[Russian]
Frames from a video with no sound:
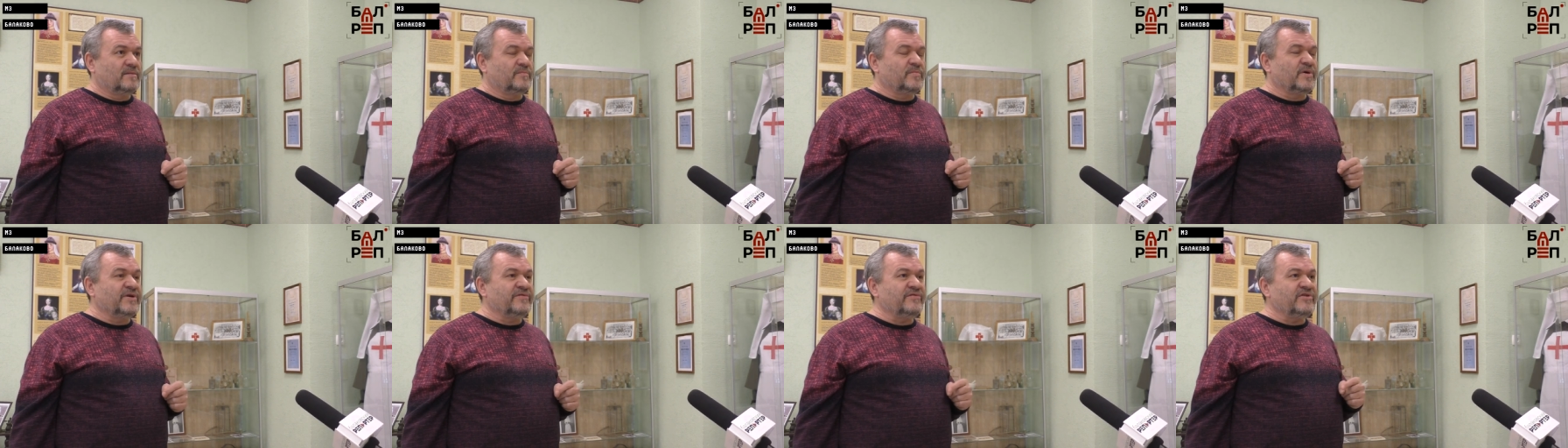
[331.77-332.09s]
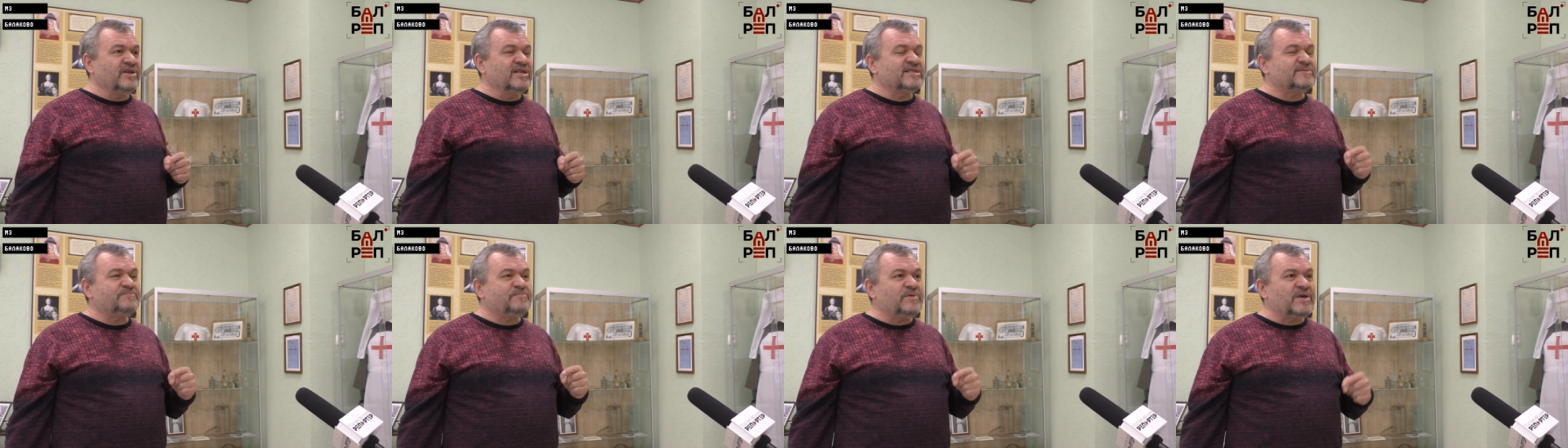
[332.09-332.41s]

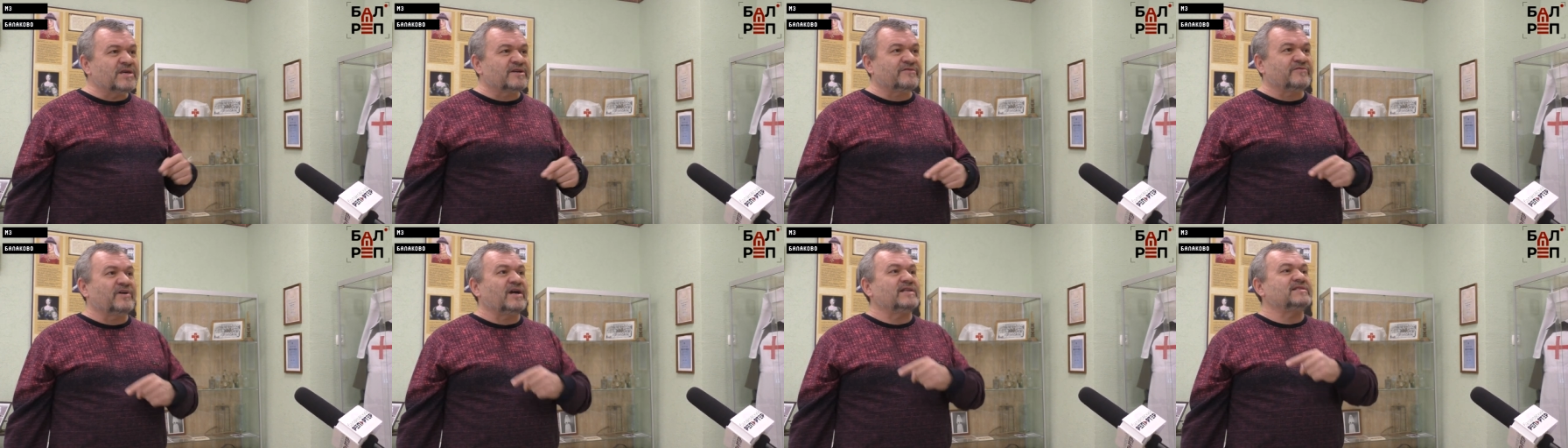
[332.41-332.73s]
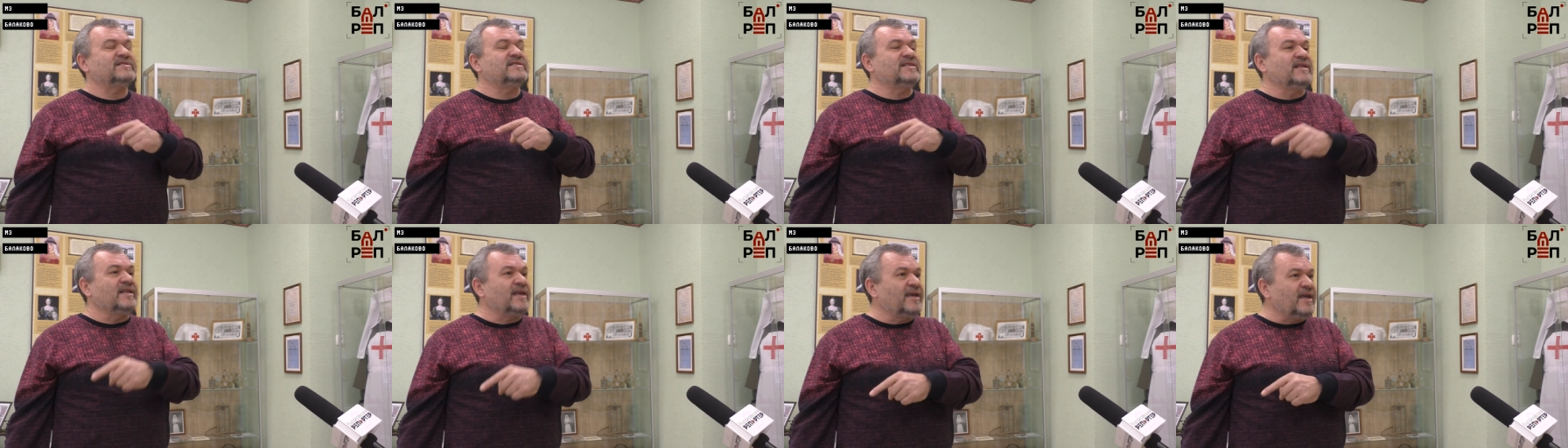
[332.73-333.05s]
появились первые
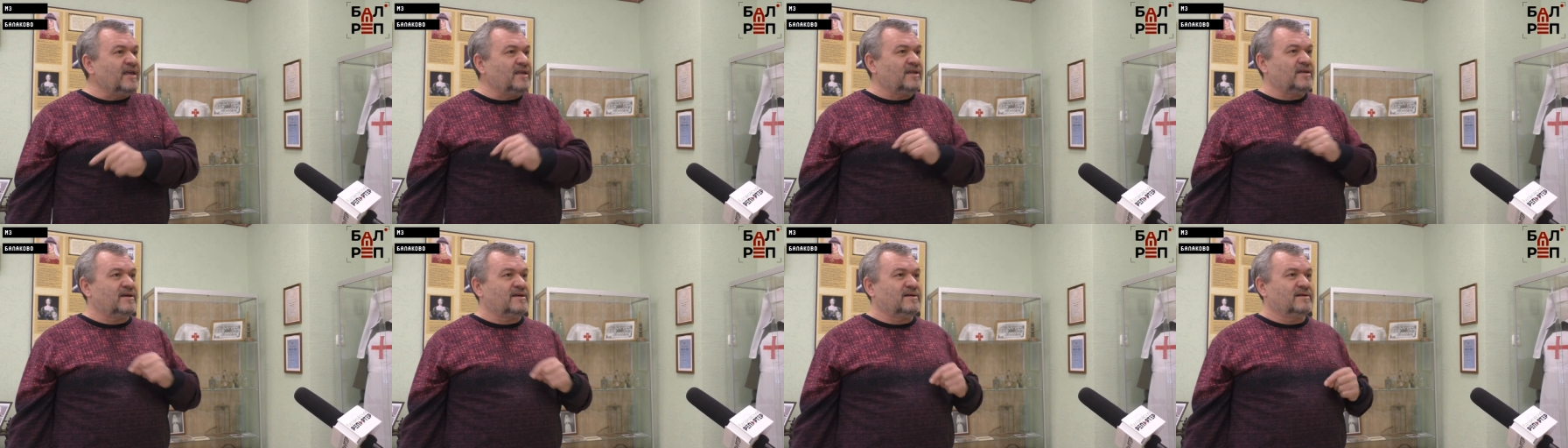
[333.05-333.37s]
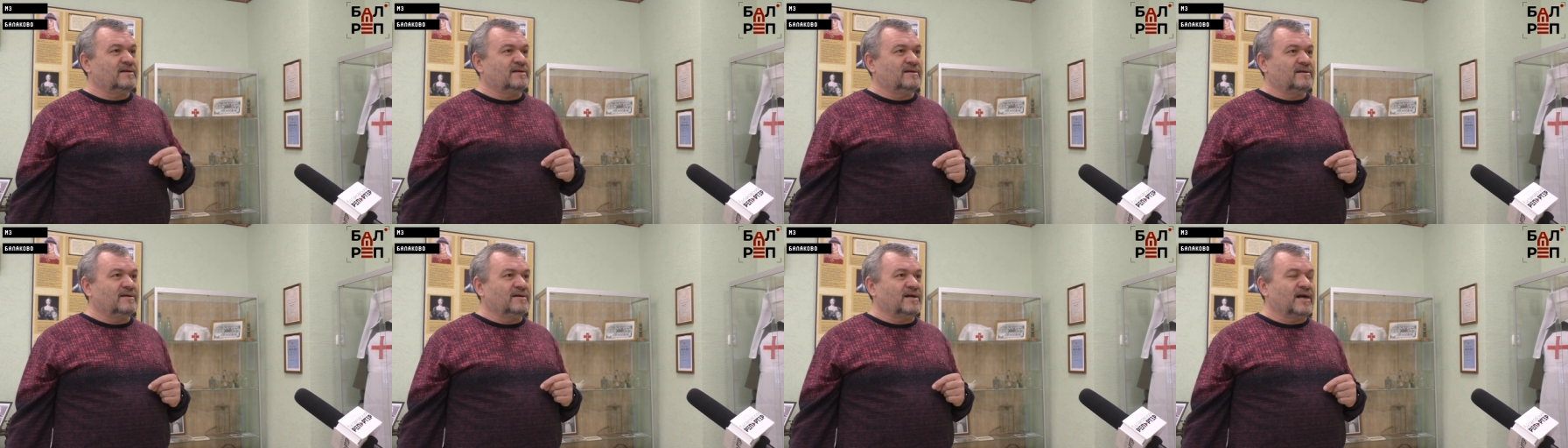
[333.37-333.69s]
отделения,
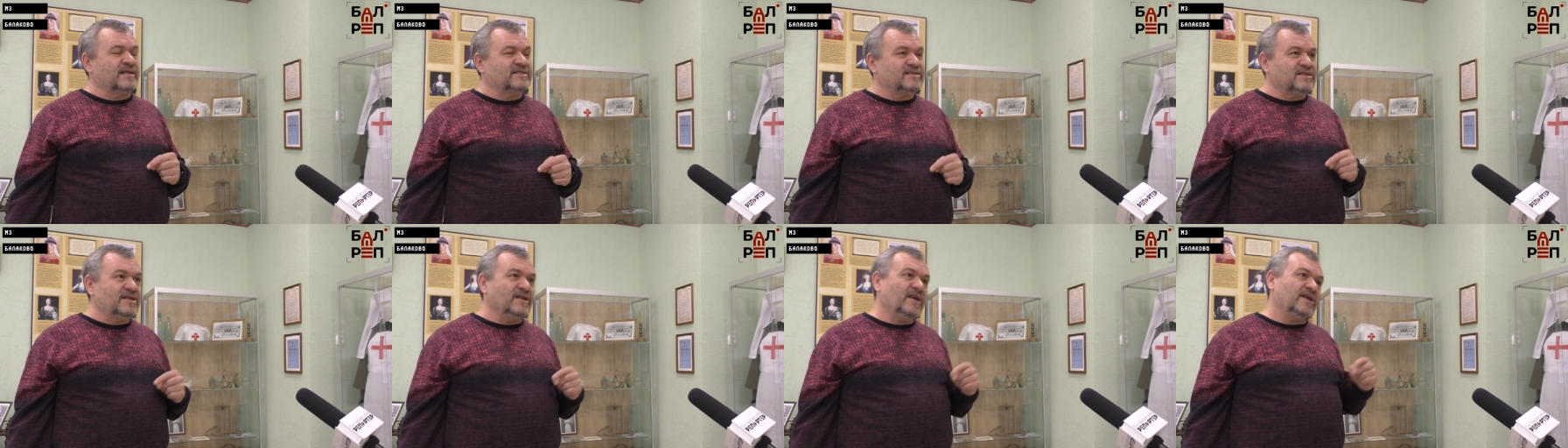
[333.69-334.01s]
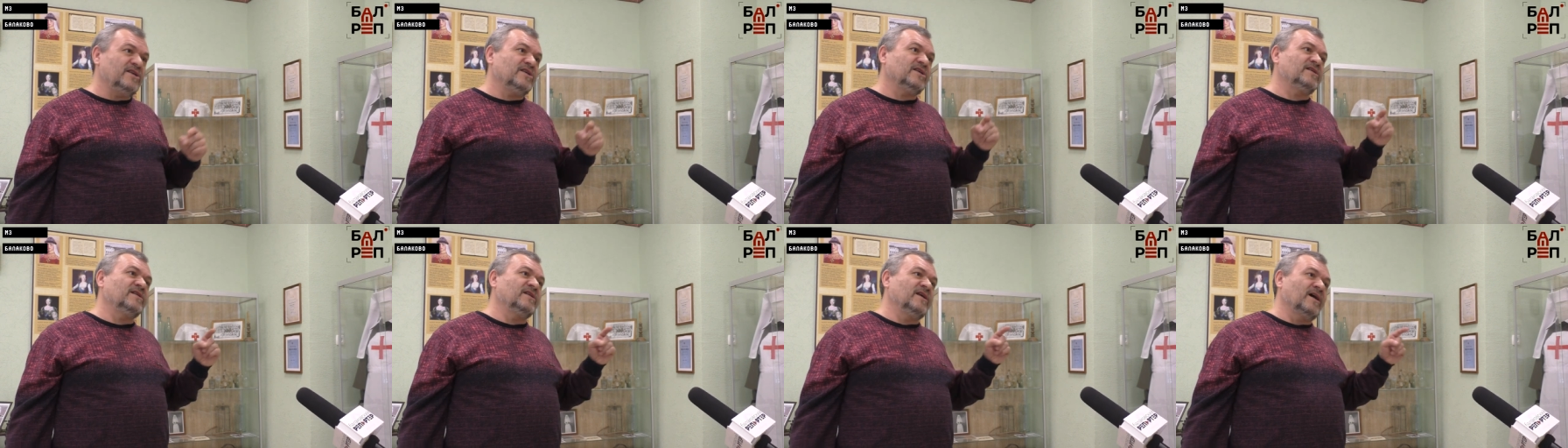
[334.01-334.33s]

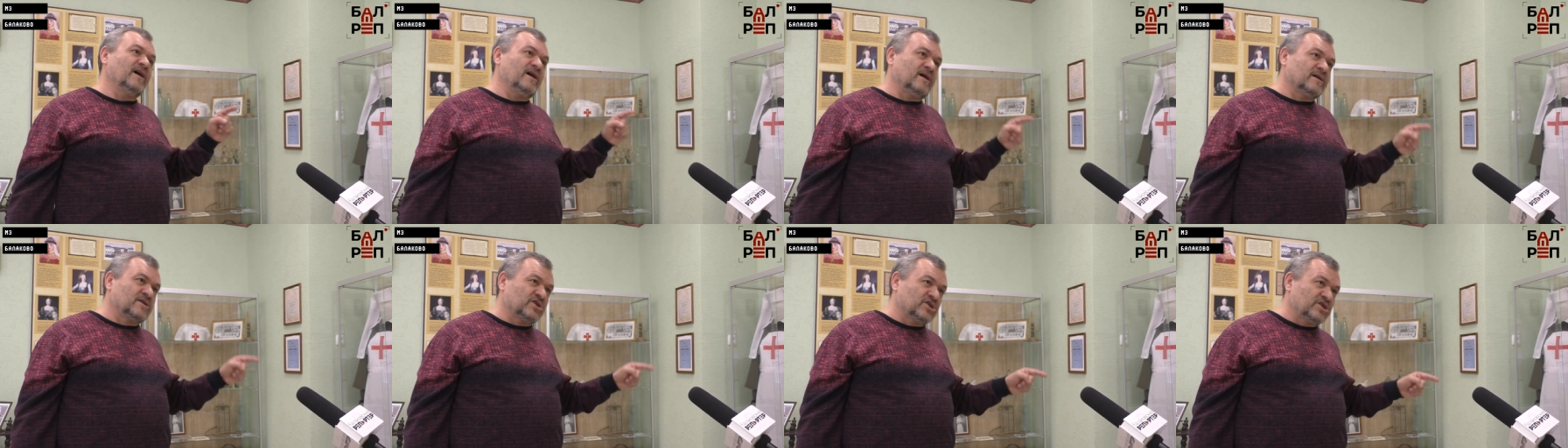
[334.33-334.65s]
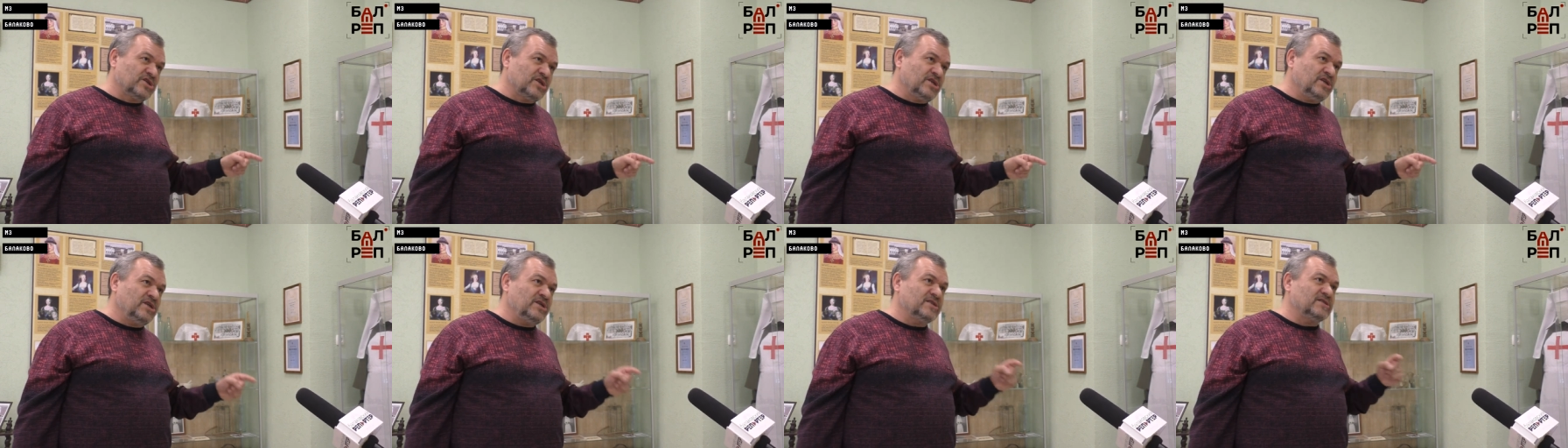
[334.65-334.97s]
отделение для
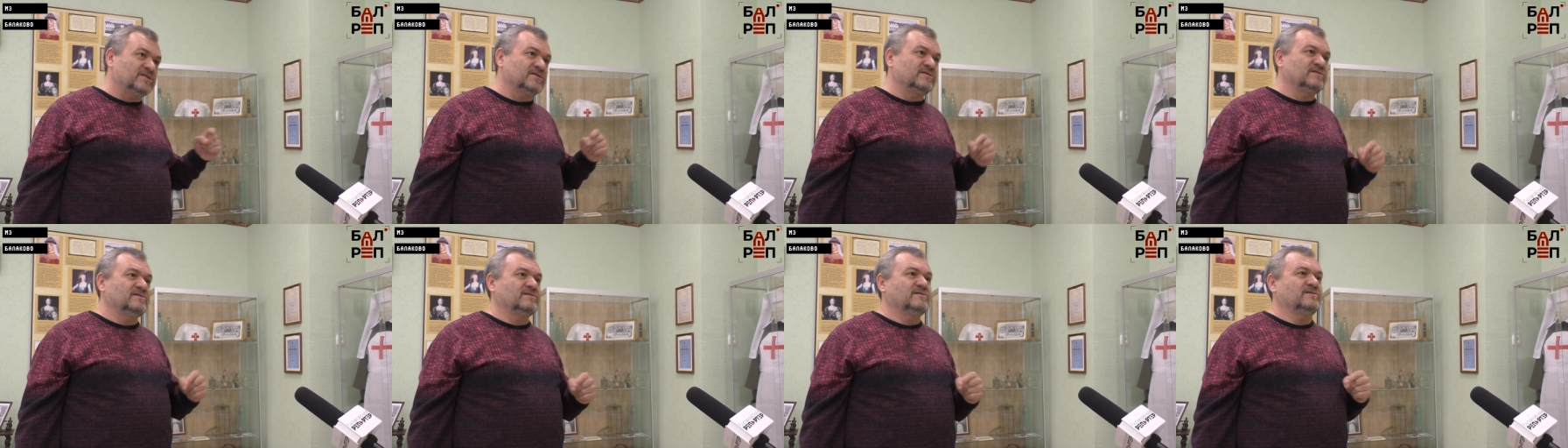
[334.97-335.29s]
рожениц,